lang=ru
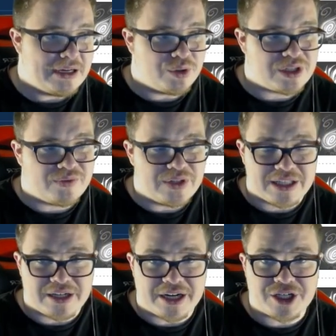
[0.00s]
То есть вы
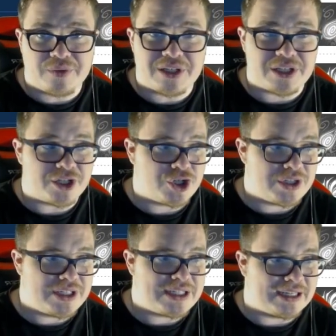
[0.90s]
затрачиваете
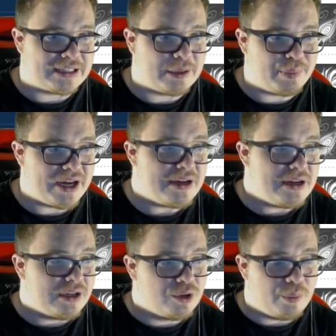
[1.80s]
60 ХП,
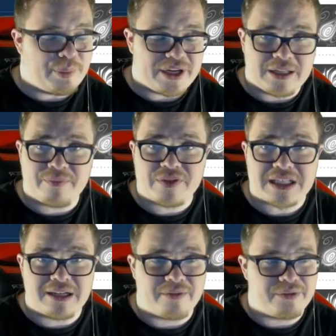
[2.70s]
но при этом
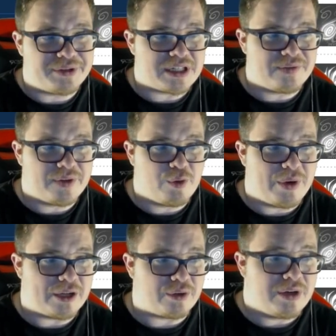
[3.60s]
восстанавливаете свою
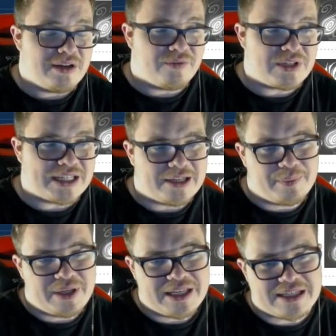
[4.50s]
ману. В
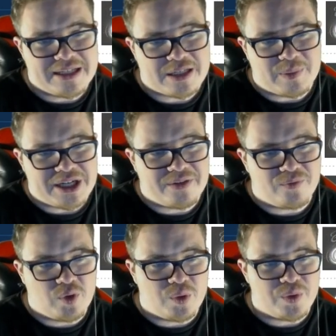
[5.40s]
целом, если смотреть
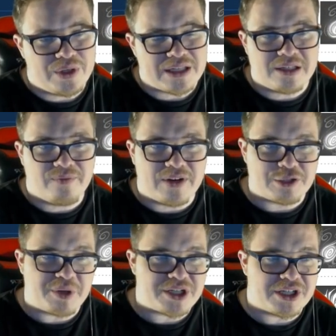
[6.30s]
в долгу, если
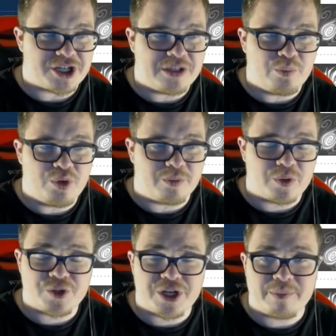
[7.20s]
ваш персонаж не будет
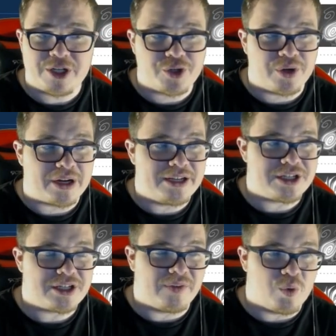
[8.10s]
получать большое
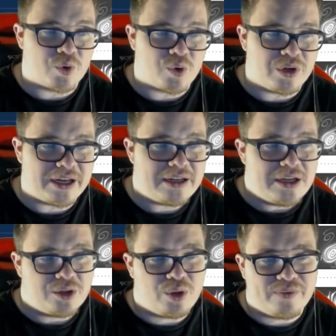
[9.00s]
количество урона,
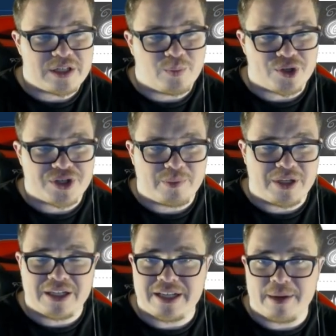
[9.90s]
то вы сможете
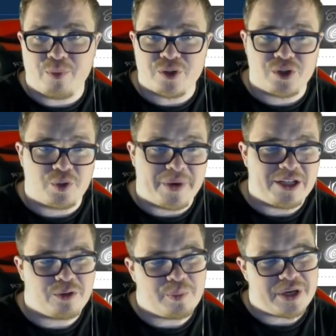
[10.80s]
благодаря Body to
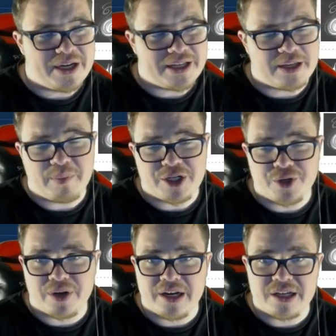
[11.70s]
Mind перегонять
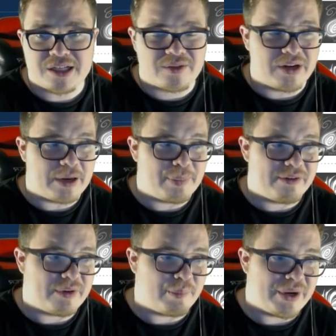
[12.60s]
большое количество ХП
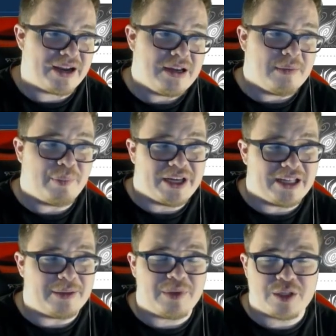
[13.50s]
в МП при
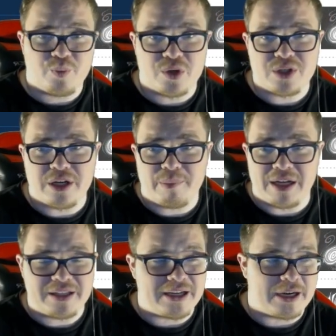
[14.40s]
этом используя
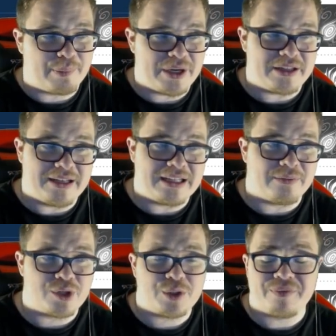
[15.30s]
банки хп для
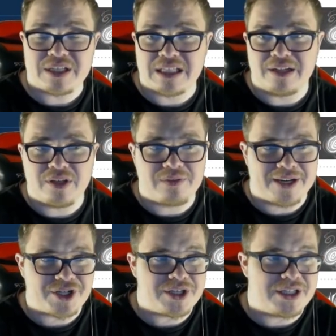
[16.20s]
того, чтобы восстановить
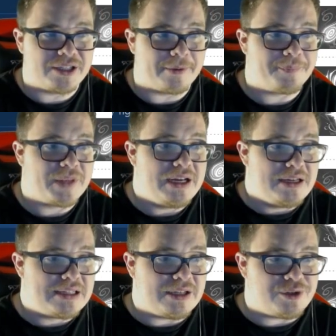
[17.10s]
ваши силы.
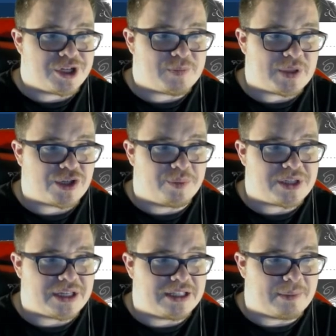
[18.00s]
Следующая
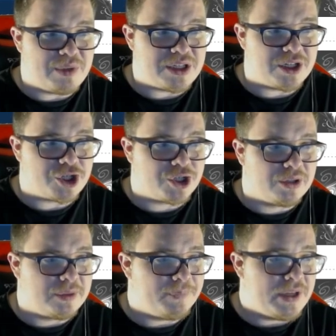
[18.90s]
способность это Mystic
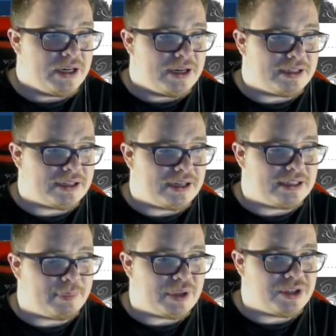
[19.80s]
Shield. Это
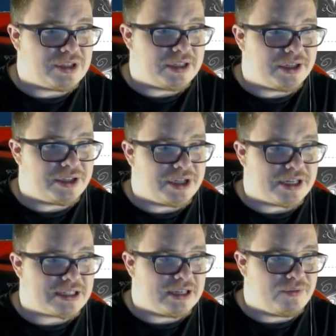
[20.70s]
дополнительная
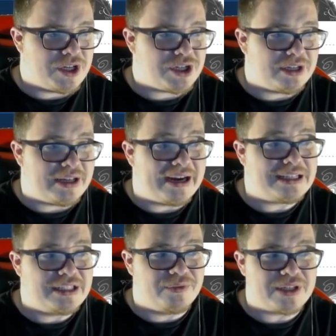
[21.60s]
интересная вещь, это
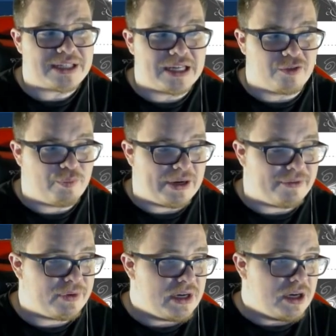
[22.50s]
активный
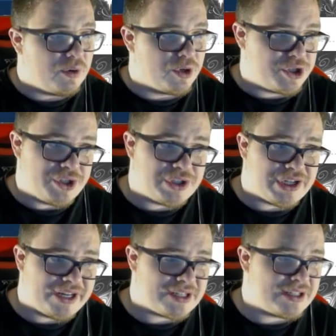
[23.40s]
селф-баф. Очень
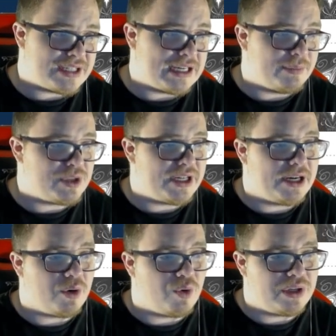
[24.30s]
интересно на самом
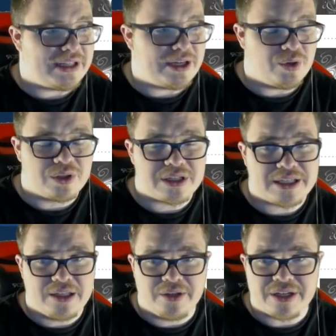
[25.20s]
деле, он дает
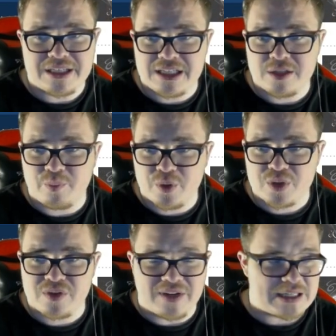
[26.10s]
скилл резист
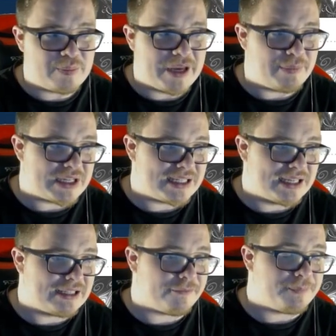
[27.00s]
плюс
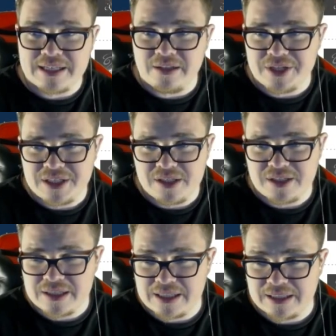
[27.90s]
25%. Скилл
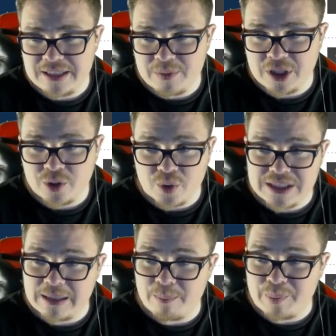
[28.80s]
резистанс это именно тот
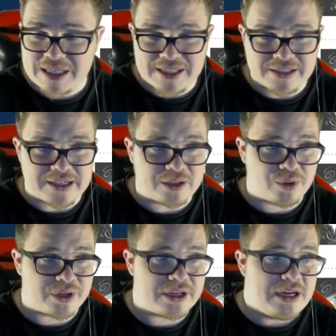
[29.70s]
самый показатель,
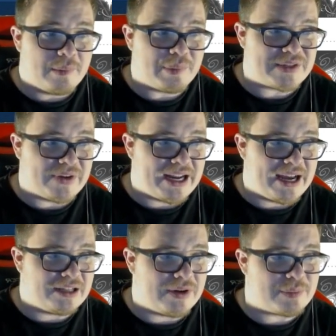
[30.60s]
который
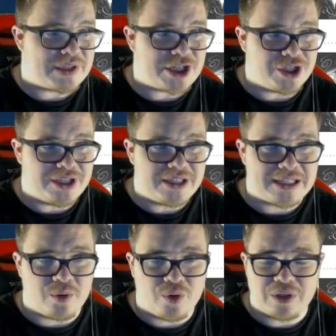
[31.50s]
позволяет вам
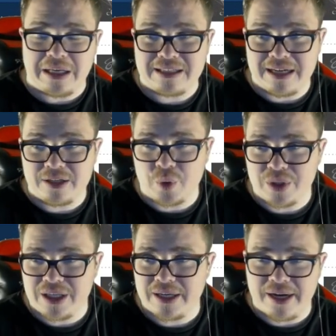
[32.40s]
защититься от атак
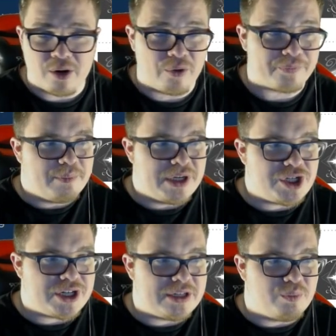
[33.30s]
других игроков.
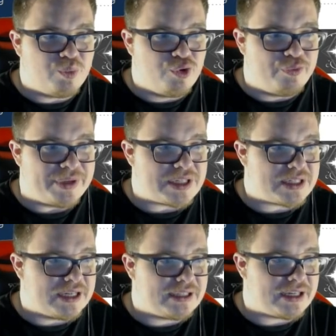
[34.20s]
Magican
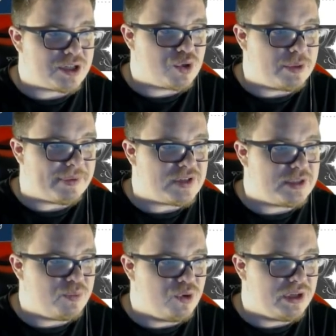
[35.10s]
Movements это, судя по
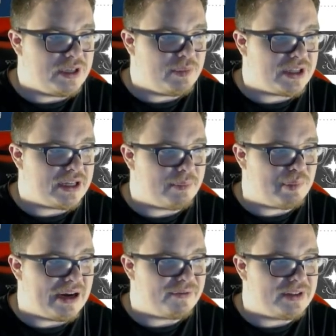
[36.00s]
всему, именно
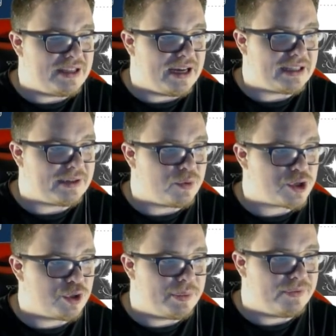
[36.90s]
баф для того,
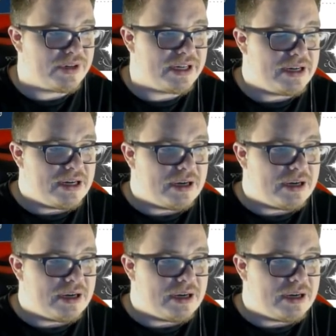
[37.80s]
чтобы вы